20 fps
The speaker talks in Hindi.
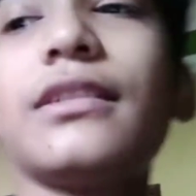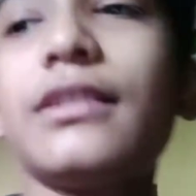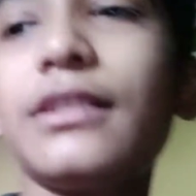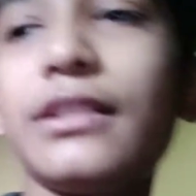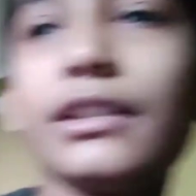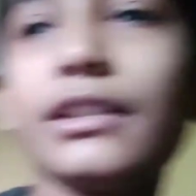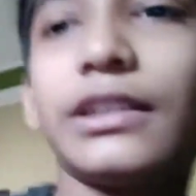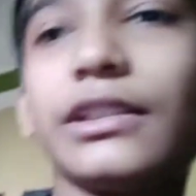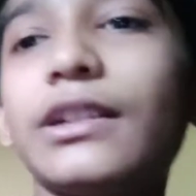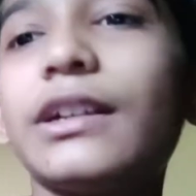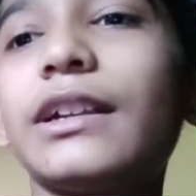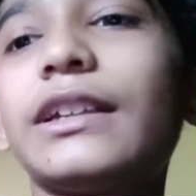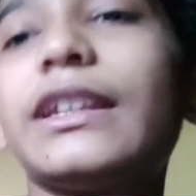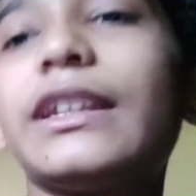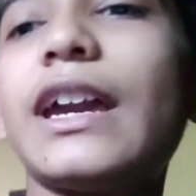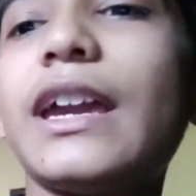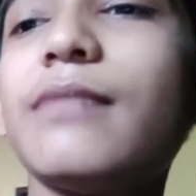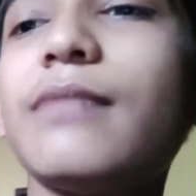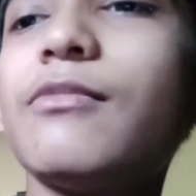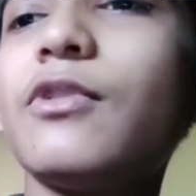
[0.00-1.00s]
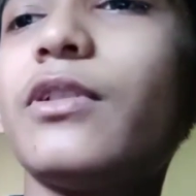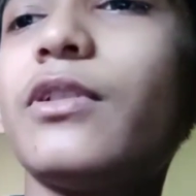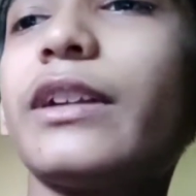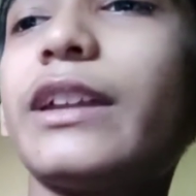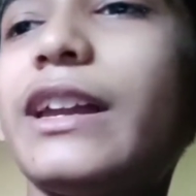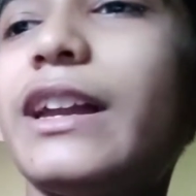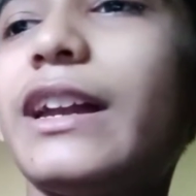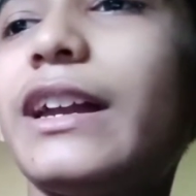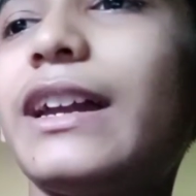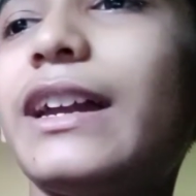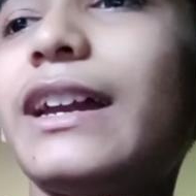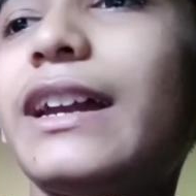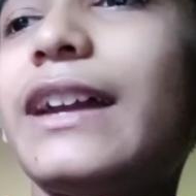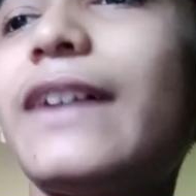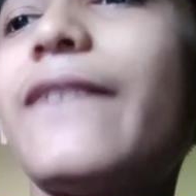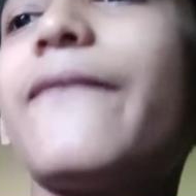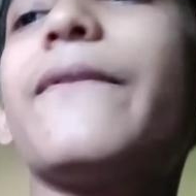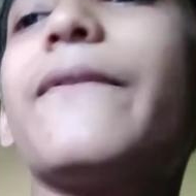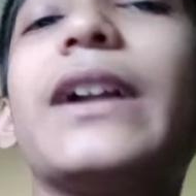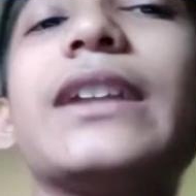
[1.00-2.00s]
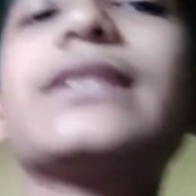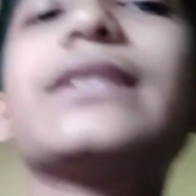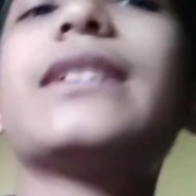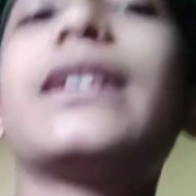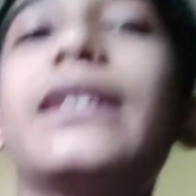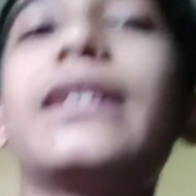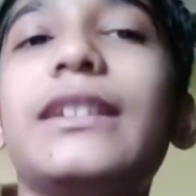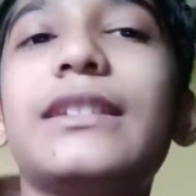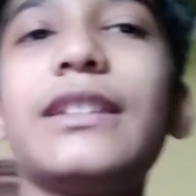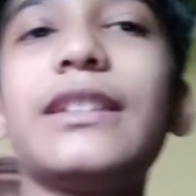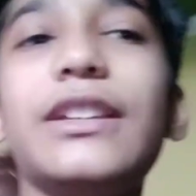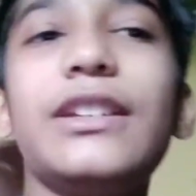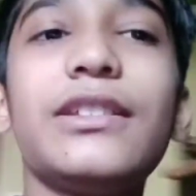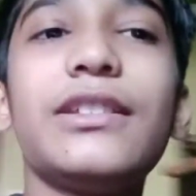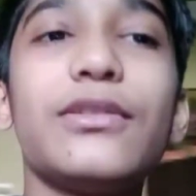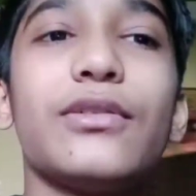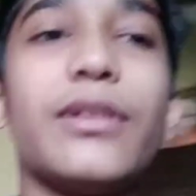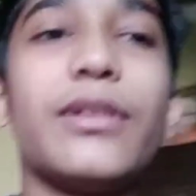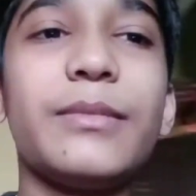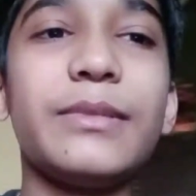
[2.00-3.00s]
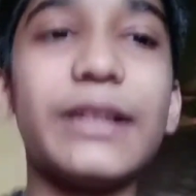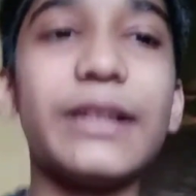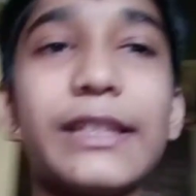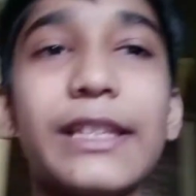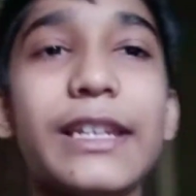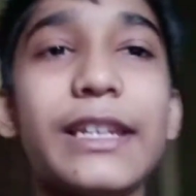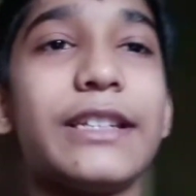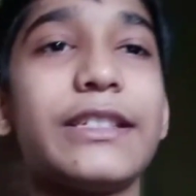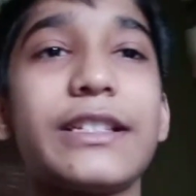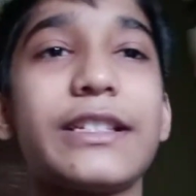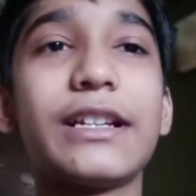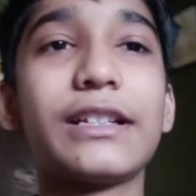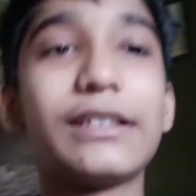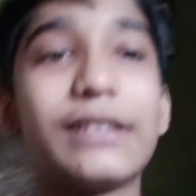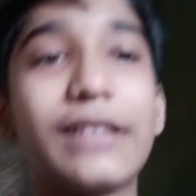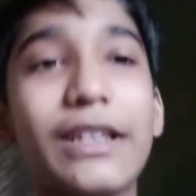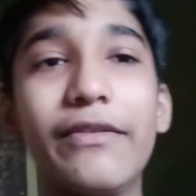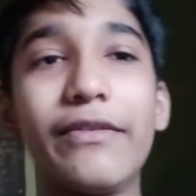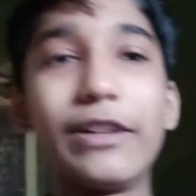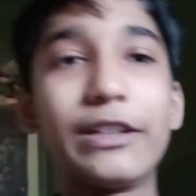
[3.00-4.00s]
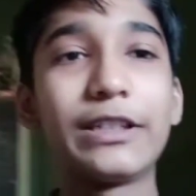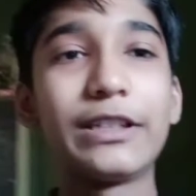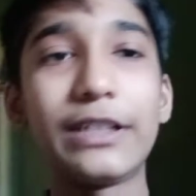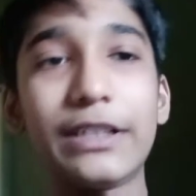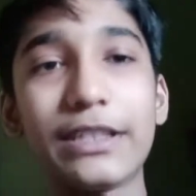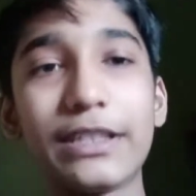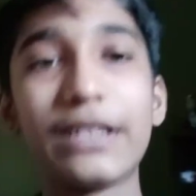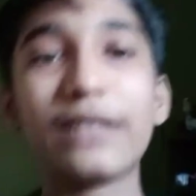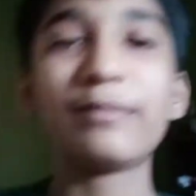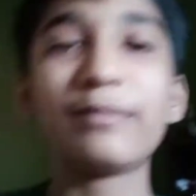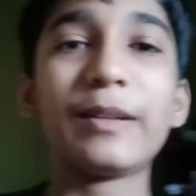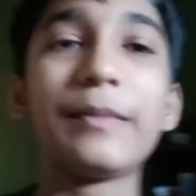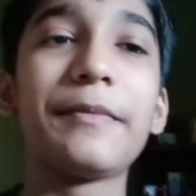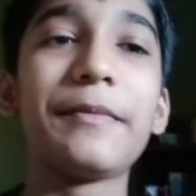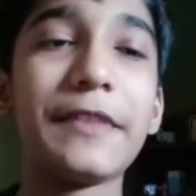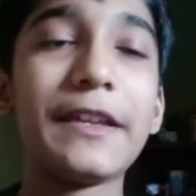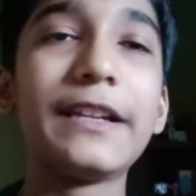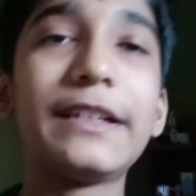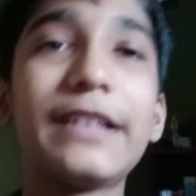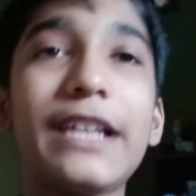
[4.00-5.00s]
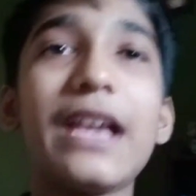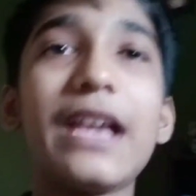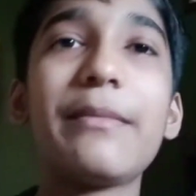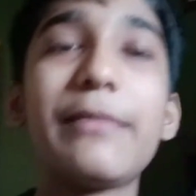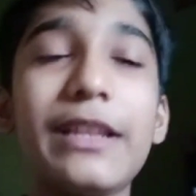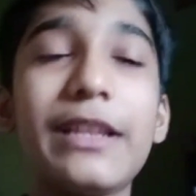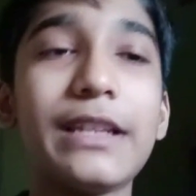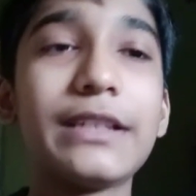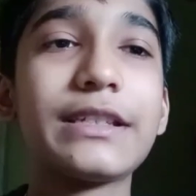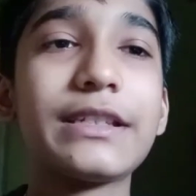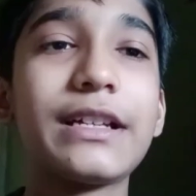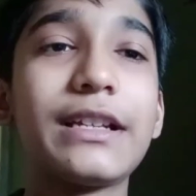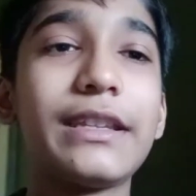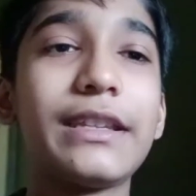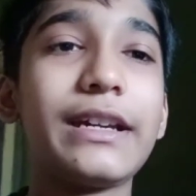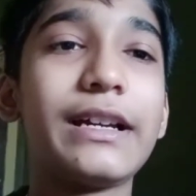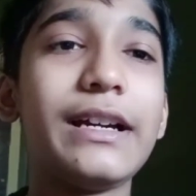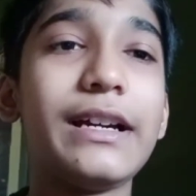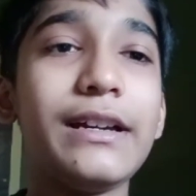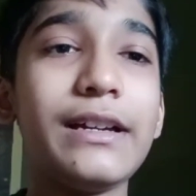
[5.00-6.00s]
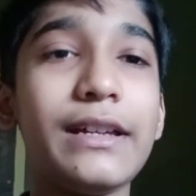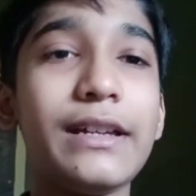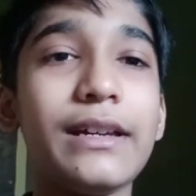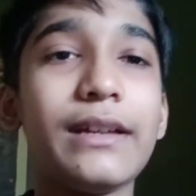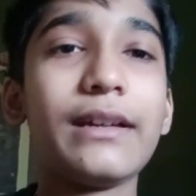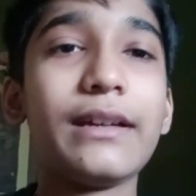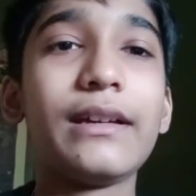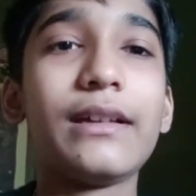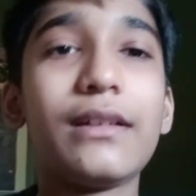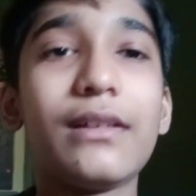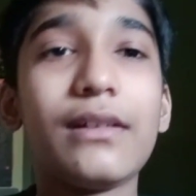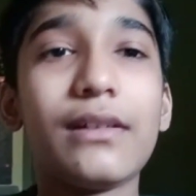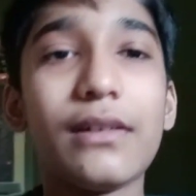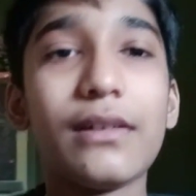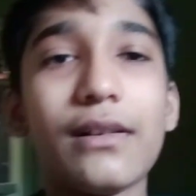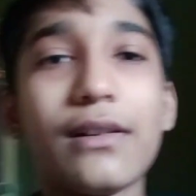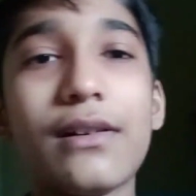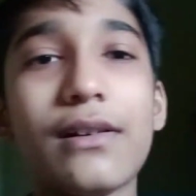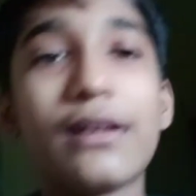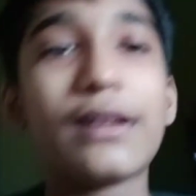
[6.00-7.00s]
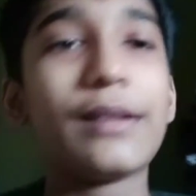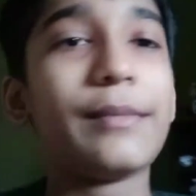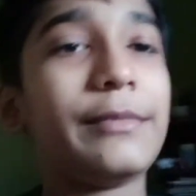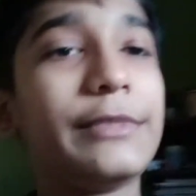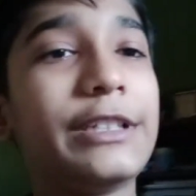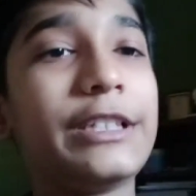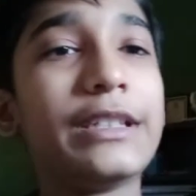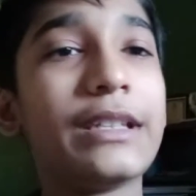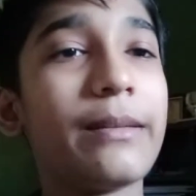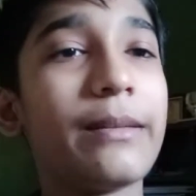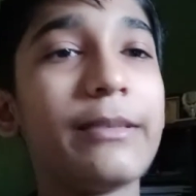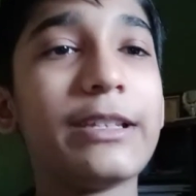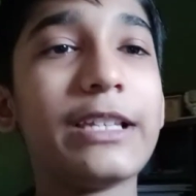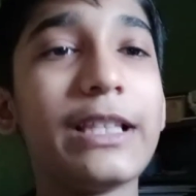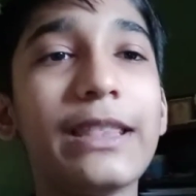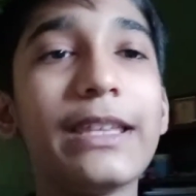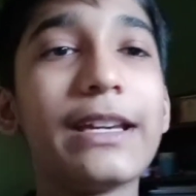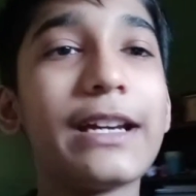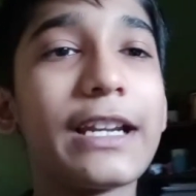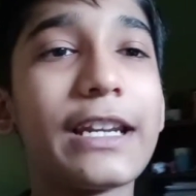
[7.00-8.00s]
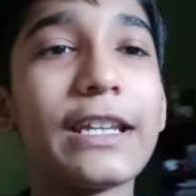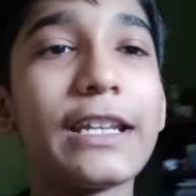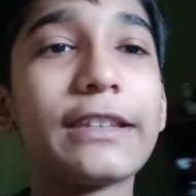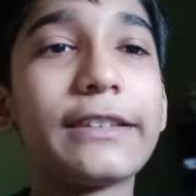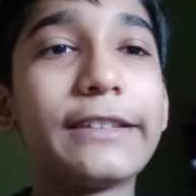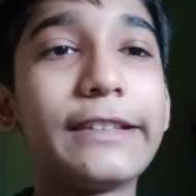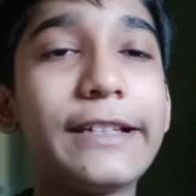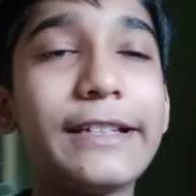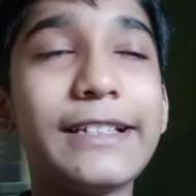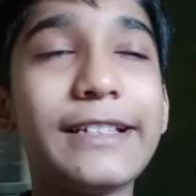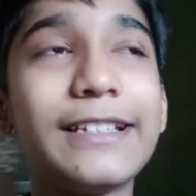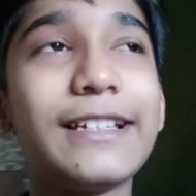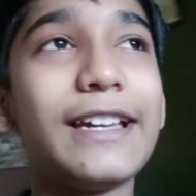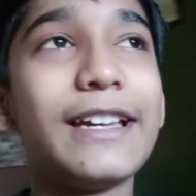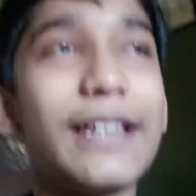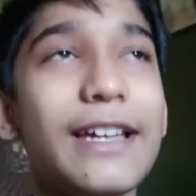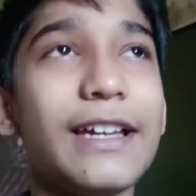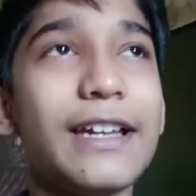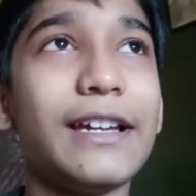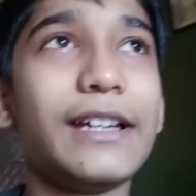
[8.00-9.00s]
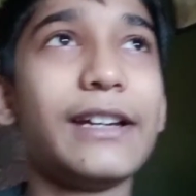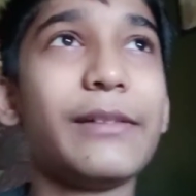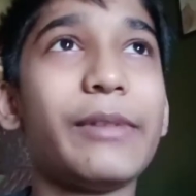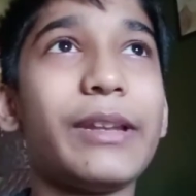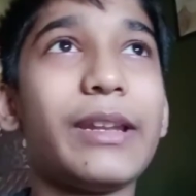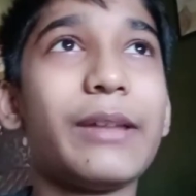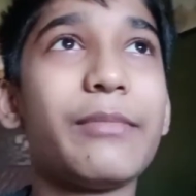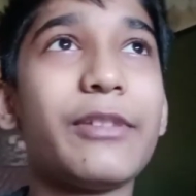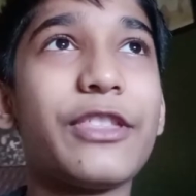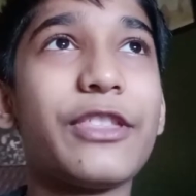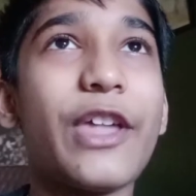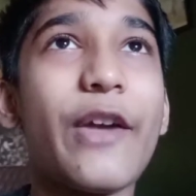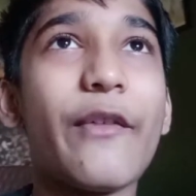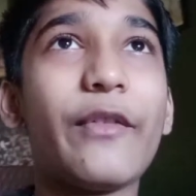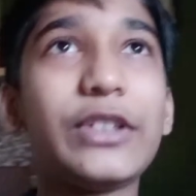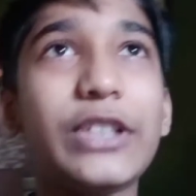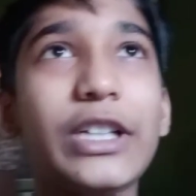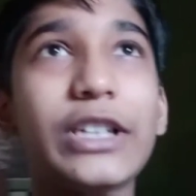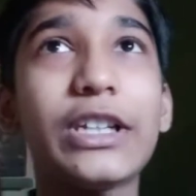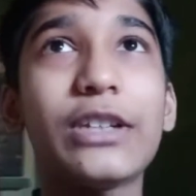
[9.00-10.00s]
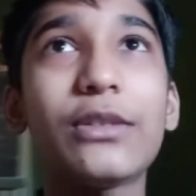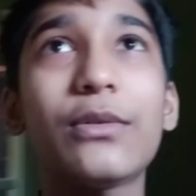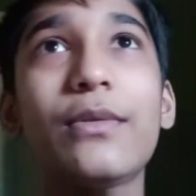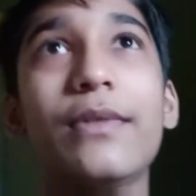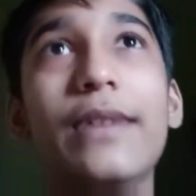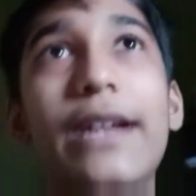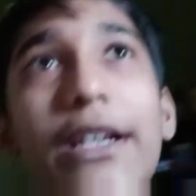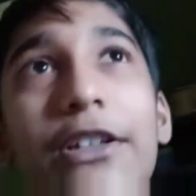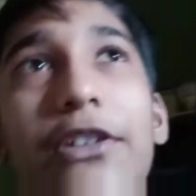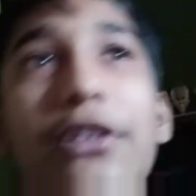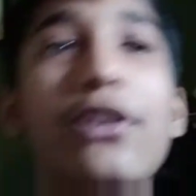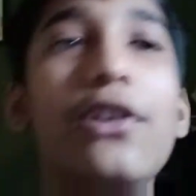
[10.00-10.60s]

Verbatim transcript: क्योंकि टाइम हो गया है वन थर्टी थ्री तो हम जल्दी लंच कर लेते हैं वन थर्टी थ्री मतलब सही टाइम है लंच करने का और हम डिनर भी जल्दी कर लेते हैं मतलब सेवन थर्टी टू एट ओ